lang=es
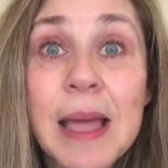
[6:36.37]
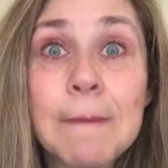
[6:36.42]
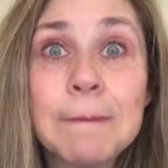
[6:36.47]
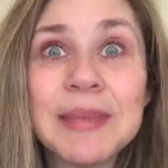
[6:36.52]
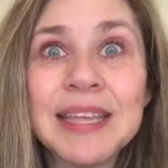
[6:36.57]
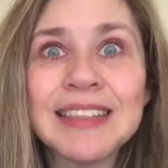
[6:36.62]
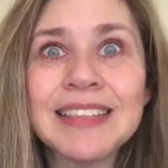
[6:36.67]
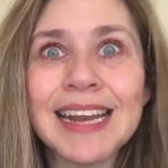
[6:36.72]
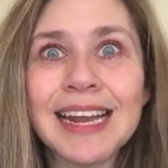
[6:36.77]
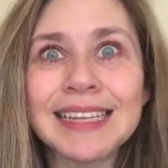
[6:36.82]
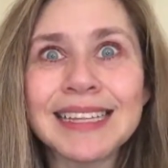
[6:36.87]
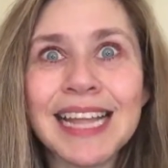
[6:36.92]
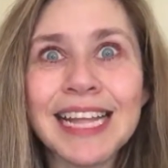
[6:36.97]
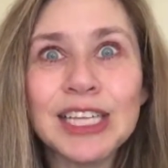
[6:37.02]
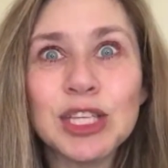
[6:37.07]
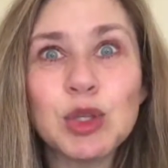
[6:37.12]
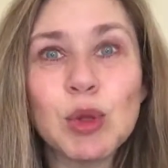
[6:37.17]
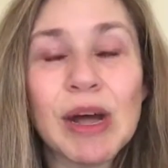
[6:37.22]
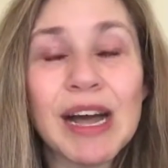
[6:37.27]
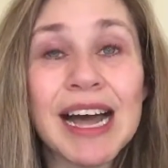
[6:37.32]
Mientras
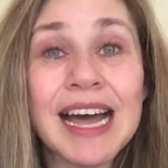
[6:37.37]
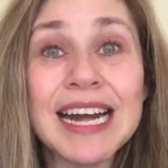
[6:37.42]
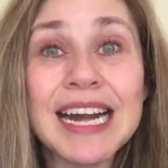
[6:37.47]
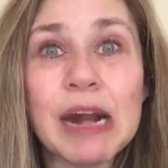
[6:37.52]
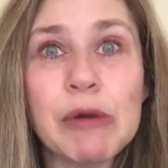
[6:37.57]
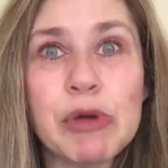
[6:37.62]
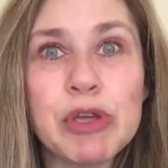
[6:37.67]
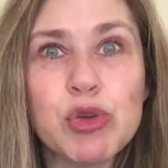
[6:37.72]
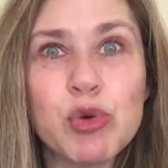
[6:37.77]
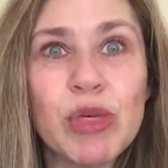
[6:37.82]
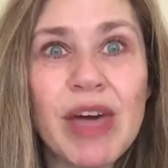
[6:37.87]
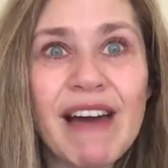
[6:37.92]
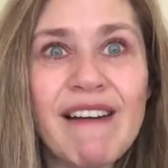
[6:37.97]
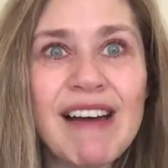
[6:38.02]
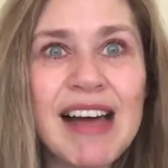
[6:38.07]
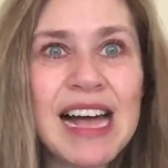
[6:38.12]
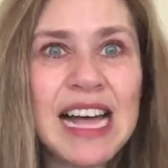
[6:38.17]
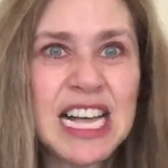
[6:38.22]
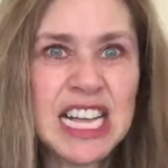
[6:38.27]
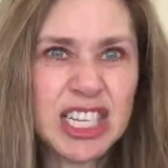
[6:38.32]
tanto, Agarra lo
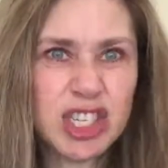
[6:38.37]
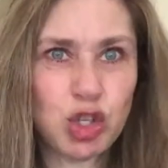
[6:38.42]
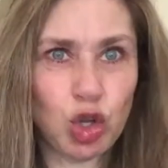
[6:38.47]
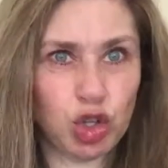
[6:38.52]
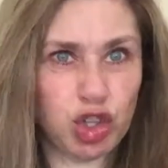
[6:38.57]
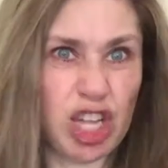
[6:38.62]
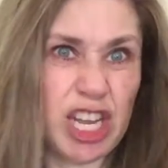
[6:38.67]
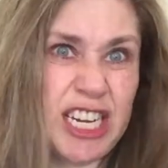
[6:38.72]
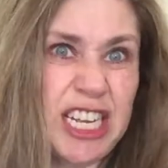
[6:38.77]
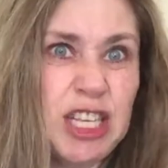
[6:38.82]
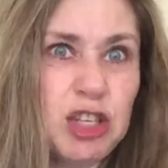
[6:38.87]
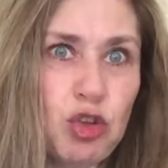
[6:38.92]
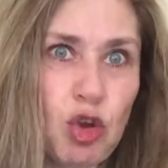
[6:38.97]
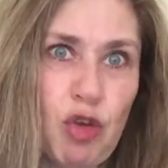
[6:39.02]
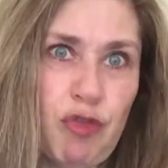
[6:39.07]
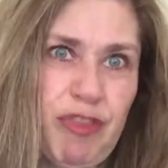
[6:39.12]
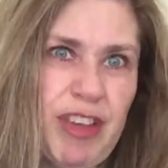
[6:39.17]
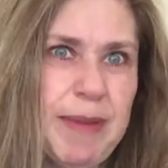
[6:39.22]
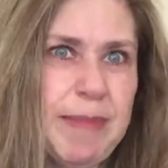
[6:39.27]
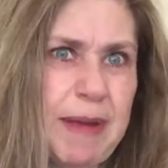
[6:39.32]
ayudaba
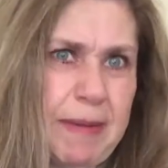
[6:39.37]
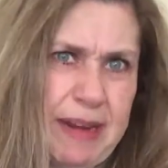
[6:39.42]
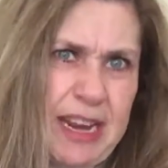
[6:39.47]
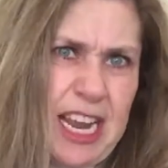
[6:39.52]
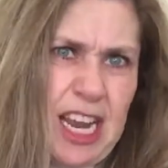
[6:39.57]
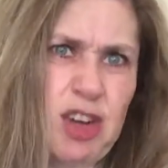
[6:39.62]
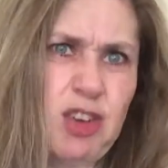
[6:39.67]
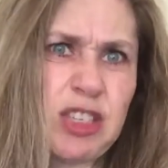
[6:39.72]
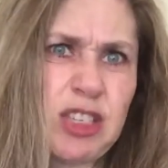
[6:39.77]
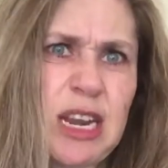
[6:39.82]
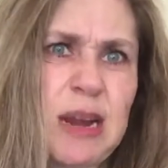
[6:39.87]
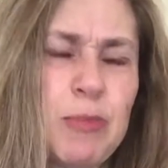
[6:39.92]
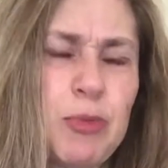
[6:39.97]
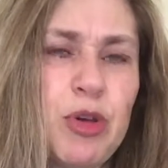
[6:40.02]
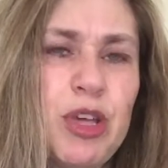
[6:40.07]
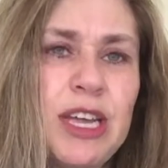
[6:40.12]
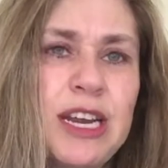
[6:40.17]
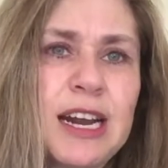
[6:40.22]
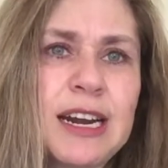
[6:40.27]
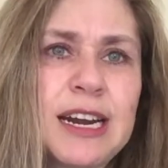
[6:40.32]
sosteniéndolo firme para que no se le
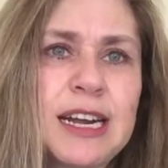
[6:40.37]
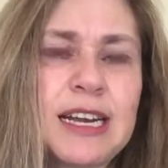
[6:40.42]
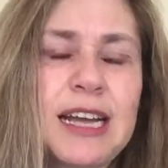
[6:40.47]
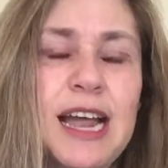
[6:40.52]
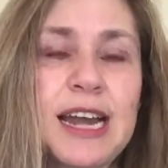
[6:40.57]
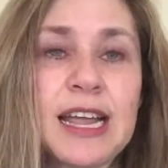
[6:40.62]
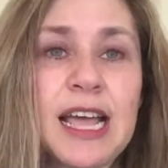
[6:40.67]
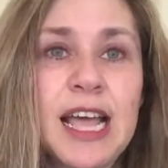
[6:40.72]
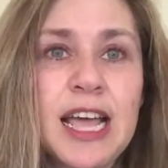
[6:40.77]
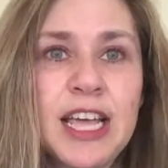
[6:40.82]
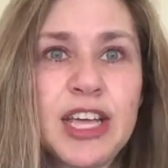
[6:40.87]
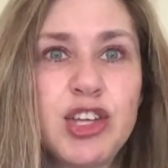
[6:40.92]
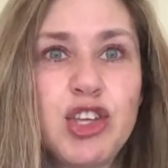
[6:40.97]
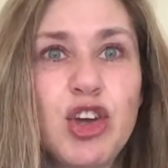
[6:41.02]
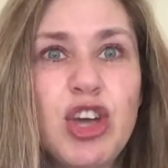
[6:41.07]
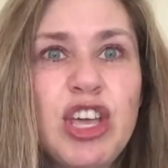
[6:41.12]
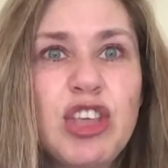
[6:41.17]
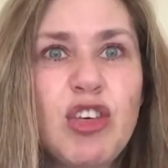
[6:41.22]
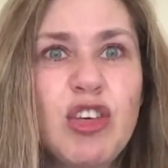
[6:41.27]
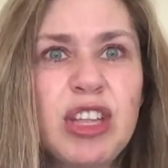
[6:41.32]
pudiera arrancar. Y
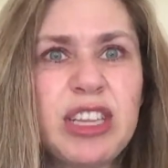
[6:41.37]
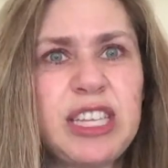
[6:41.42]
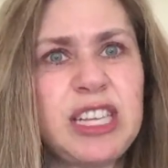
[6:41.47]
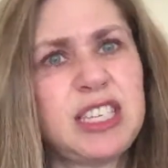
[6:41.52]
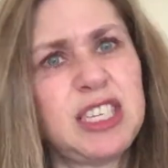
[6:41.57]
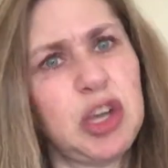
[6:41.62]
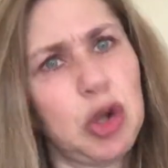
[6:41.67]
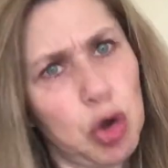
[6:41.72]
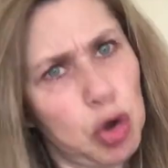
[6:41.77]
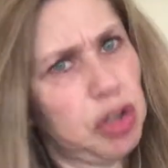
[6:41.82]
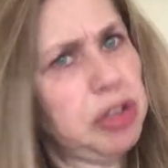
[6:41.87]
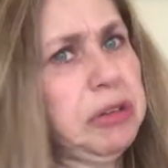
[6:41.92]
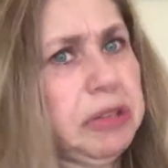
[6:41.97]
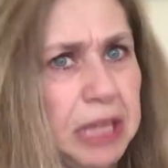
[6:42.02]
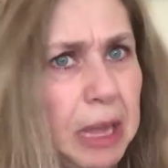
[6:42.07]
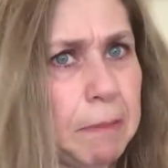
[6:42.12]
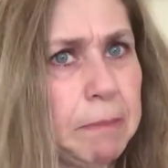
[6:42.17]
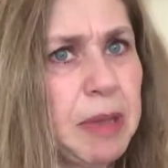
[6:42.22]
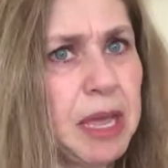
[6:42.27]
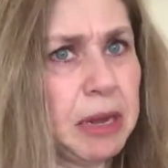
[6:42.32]
oído de tísico
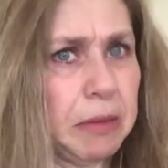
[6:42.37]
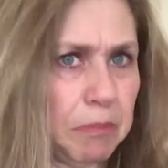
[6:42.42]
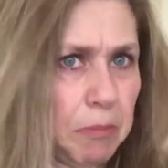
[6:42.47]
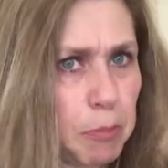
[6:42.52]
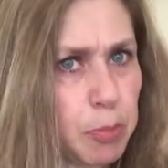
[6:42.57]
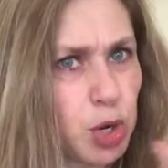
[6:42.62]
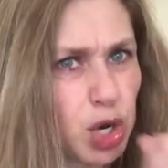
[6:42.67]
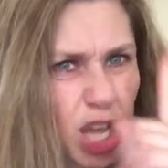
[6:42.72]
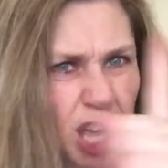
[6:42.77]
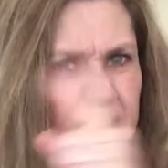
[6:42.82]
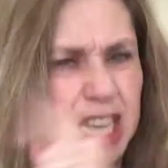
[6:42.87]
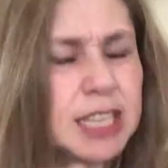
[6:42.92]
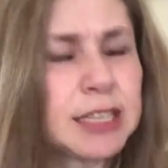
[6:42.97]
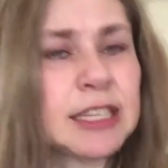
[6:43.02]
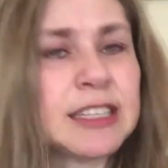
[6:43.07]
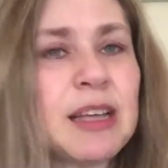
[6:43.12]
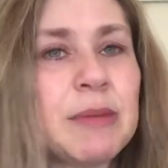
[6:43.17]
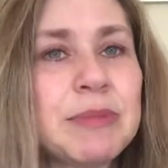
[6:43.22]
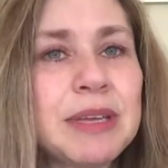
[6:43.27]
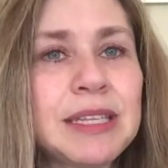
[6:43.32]
también, porque
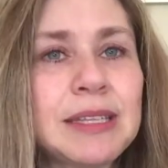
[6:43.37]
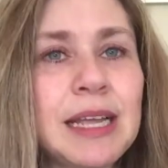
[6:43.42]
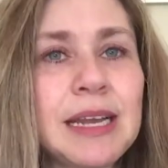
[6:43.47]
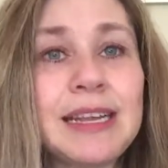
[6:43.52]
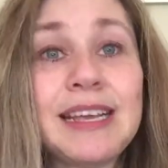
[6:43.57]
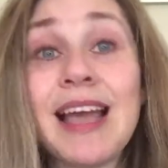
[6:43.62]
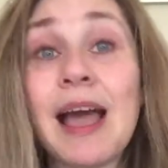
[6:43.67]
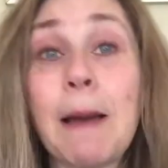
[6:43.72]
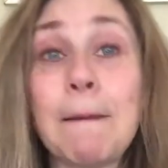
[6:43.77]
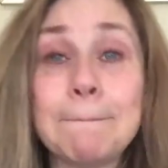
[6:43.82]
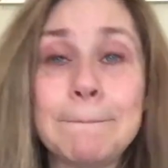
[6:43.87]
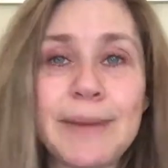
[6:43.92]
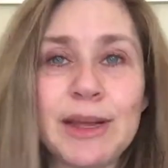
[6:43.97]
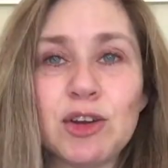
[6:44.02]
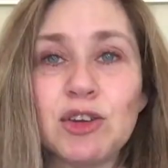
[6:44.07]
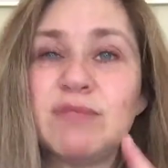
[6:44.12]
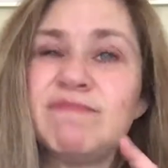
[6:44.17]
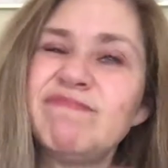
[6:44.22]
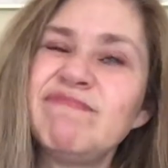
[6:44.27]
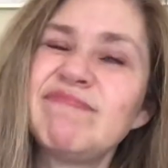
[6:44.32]
dientes también tenía.
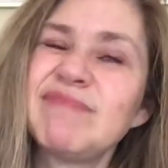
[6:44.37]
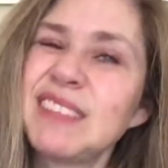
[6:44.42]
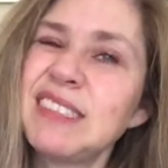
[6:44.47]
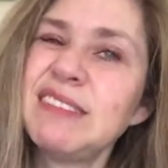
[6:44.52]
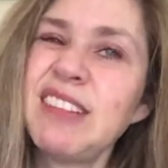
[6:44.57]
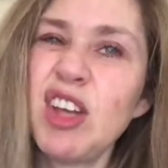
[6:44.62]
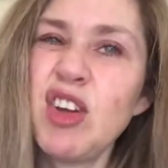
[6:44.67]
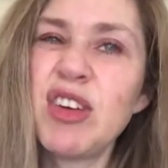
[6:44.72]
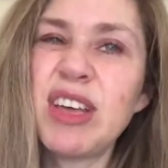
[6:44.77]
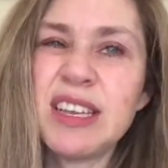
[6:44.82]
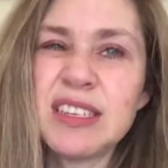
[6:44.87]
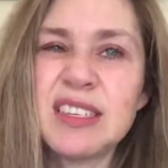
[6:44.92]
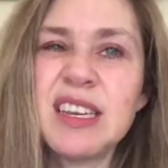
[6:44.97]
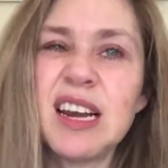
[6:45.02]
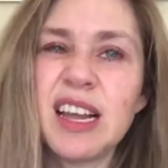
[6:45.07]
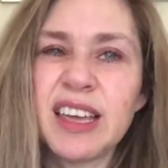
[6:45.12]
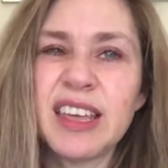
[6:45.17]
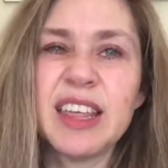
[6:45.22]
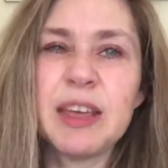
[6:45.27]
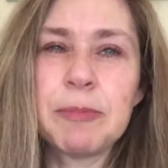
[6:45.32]
Pero tengo que
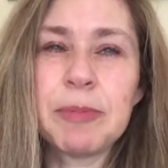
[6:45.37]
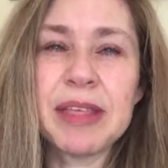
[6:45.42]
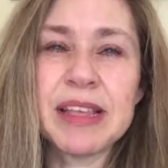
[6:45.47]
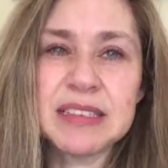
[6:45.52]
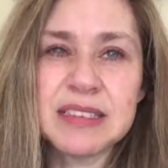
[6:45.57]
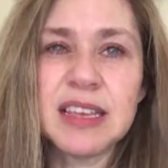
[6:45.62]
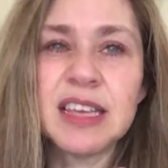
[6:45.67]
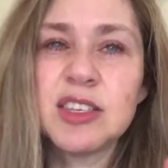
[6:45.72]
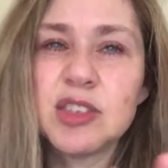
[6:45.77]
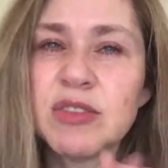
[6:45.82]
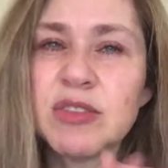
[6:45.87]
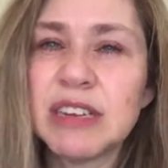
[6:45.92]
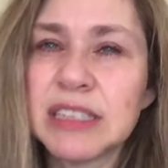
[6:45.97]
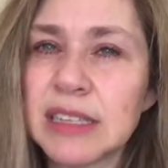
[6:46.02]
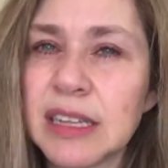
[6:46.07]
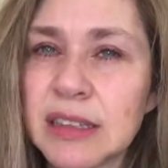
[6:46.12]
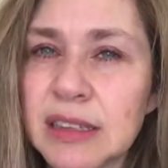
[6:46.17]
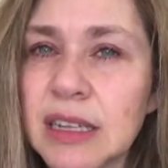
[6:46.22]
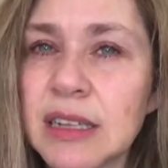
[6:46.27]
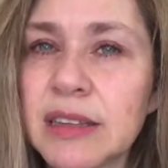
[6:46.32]
decirles que Despedaza hizo
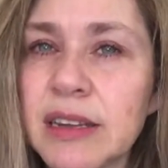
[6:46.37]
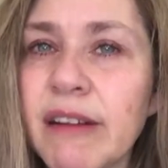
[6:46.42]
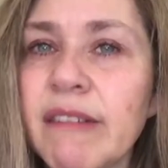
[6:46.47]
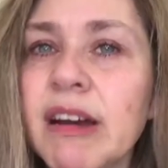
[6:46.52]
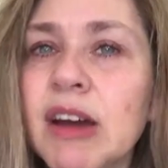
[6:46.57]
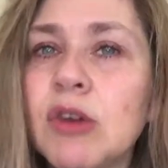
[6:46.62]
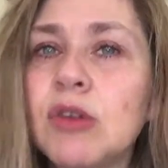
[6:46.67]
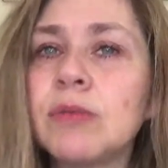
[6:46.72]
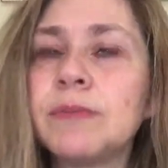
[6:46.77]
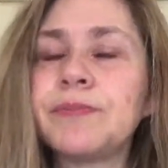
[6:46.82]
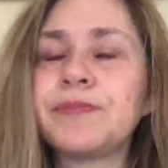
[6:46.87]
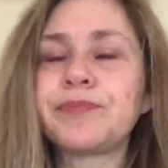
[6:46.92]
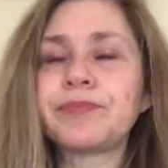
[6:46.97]
bastante el trabajo.